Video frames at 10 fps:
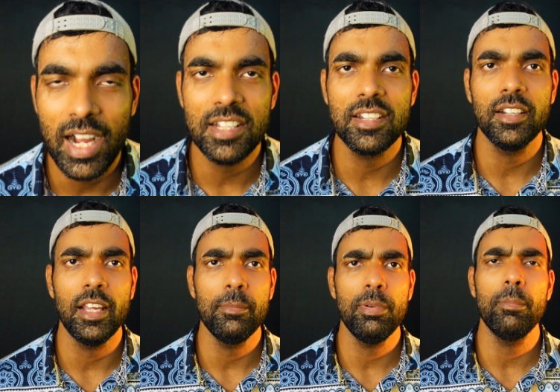आज के
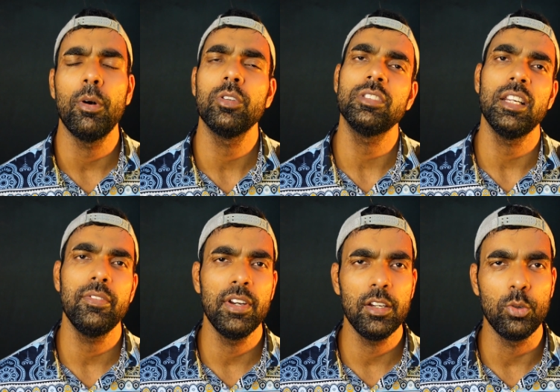टाइम पे बहुत सारी
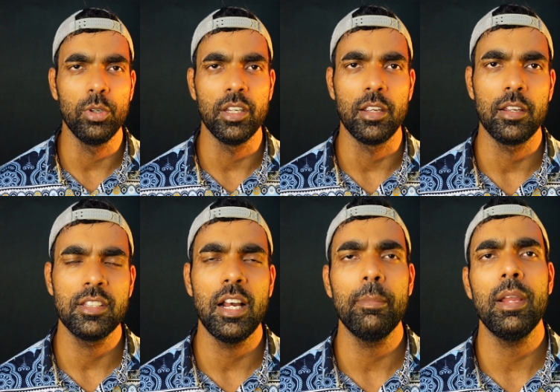फील्ड खुली हैं
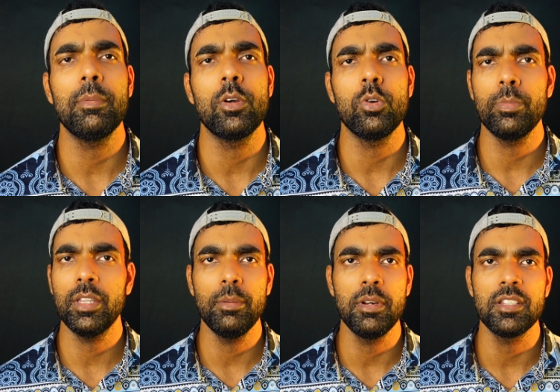जहाँ पे आप
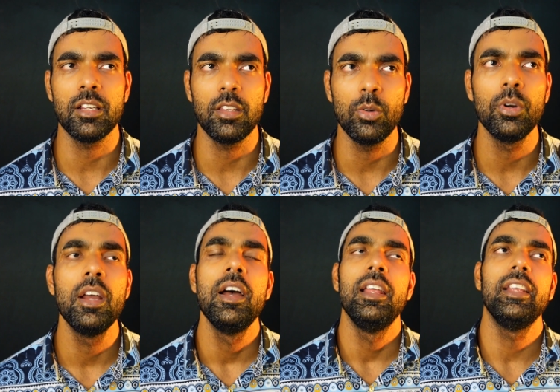करोड़पति बन सकते हो
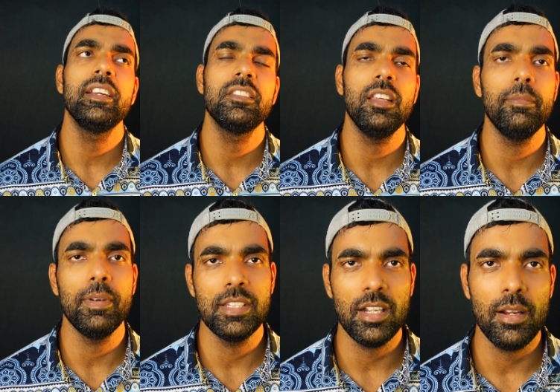लेकिन सिर्फ
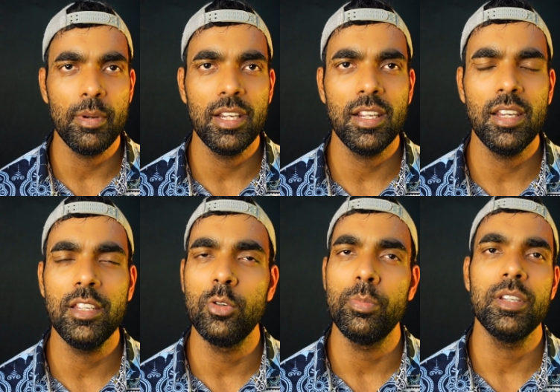पैसा कमाने के
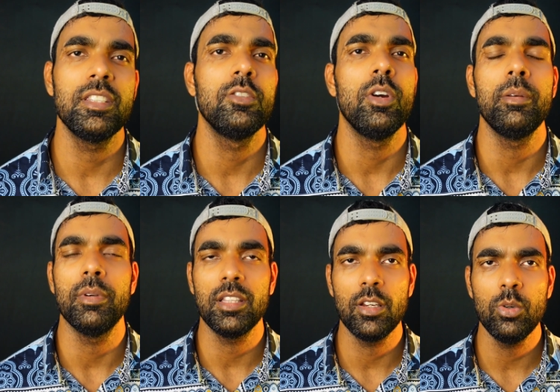लिए यूपीएससी ज्वाइन
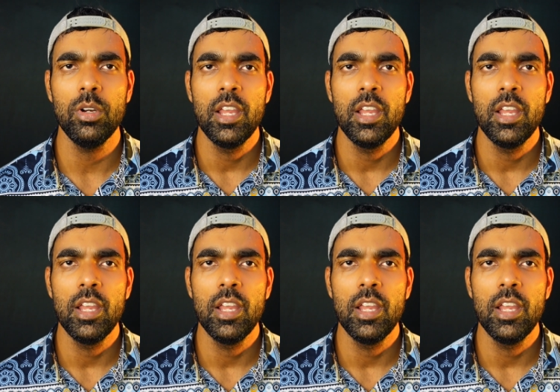मत करो